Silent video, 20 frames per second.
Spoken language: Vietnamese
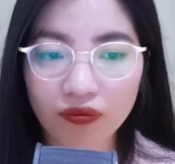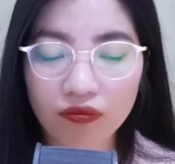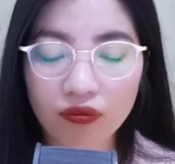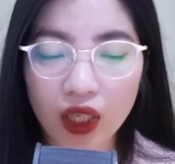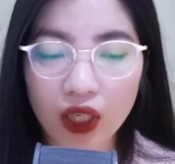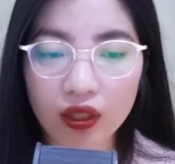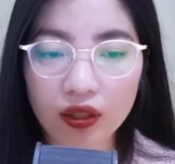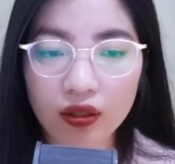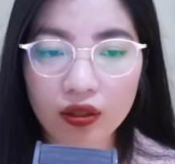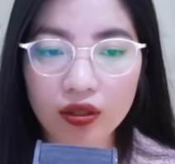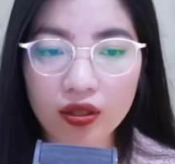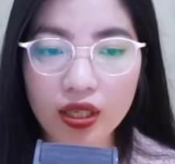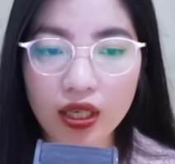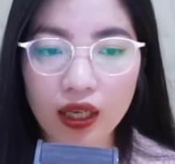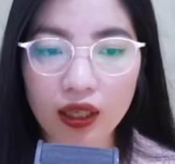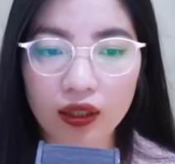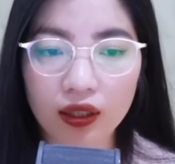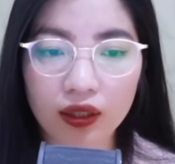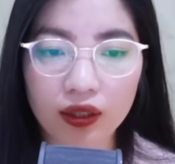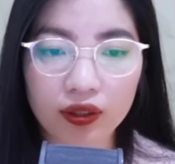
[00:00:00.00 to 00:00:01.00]
Bị Như
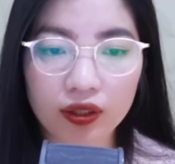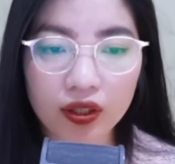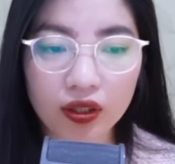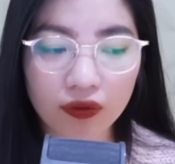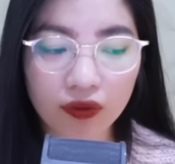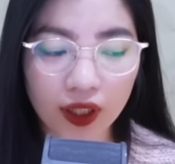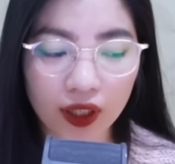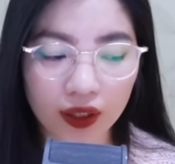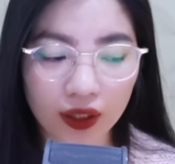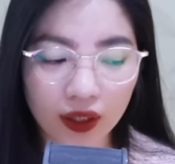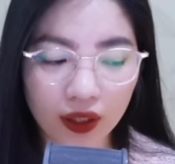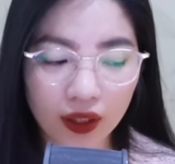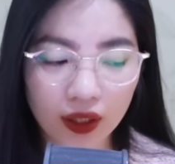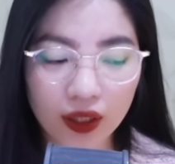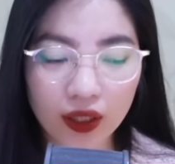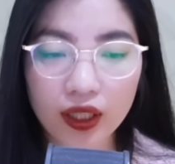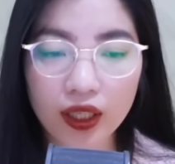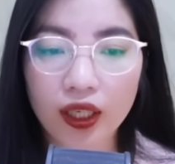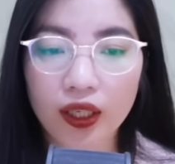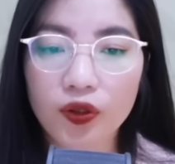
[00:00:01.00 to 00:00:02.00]
trả lời như vậy
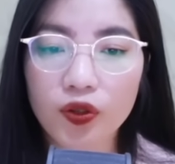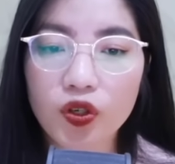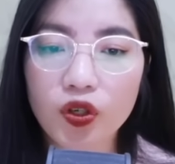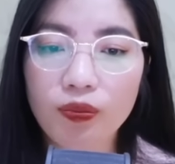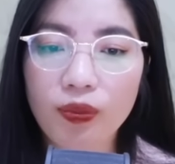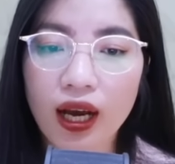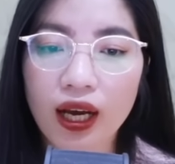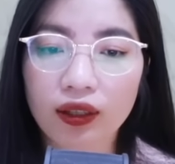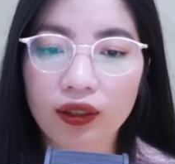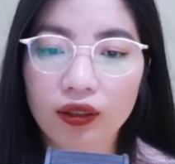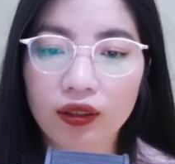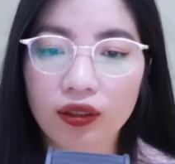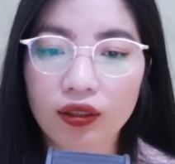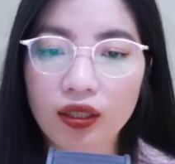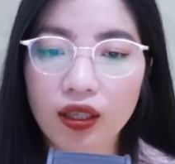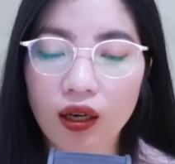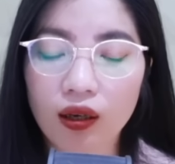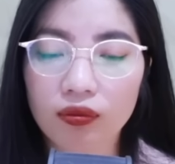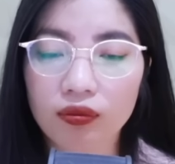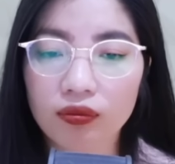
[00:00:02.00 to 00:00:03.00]
khiến cho bà cứng
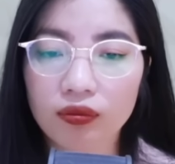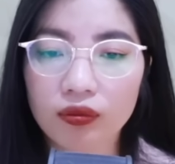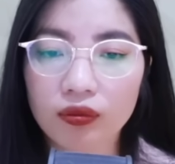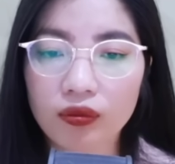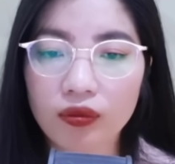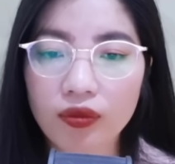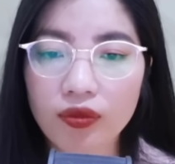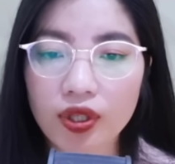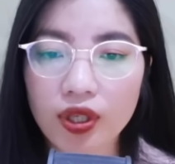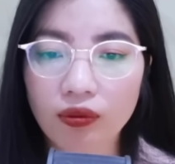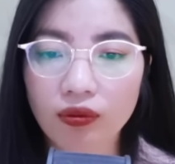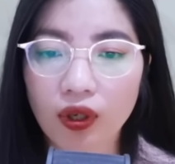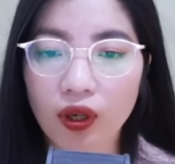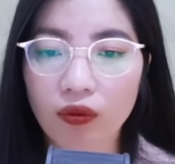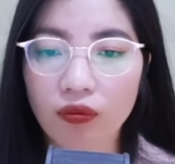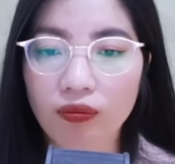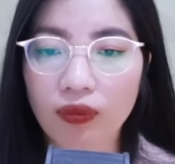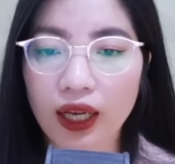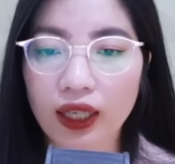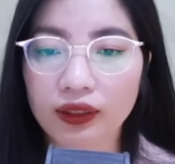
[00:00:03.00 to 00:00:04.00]
họng. Trong
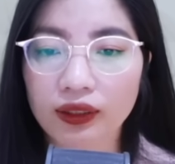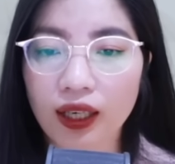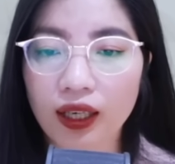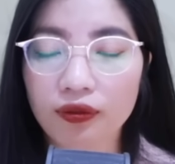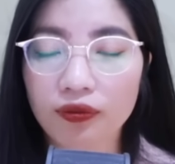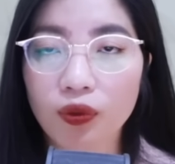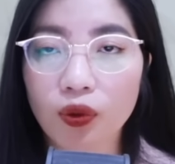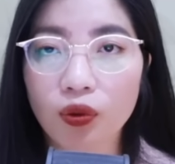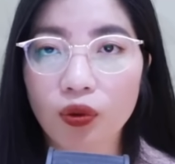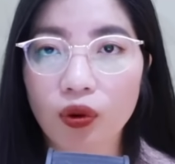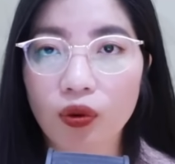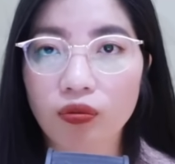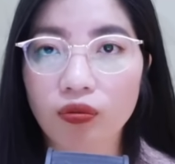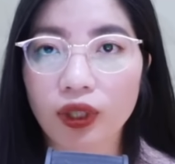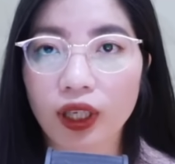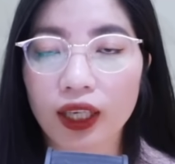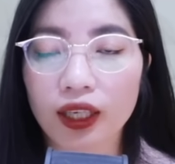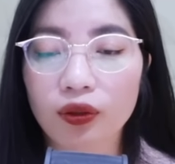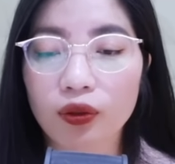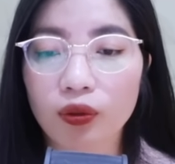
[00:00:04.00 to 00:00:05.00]
lòng bà ta vô cùng
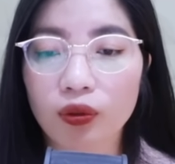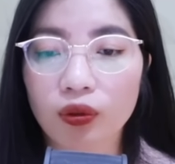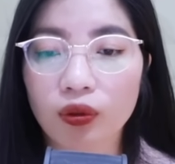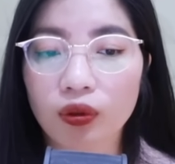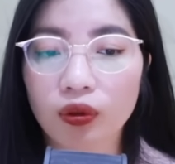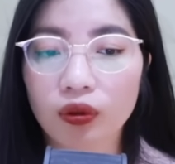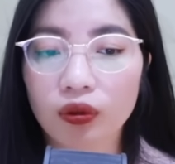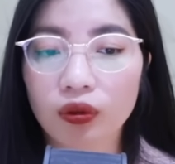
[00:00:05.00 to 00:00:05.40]
cay cú.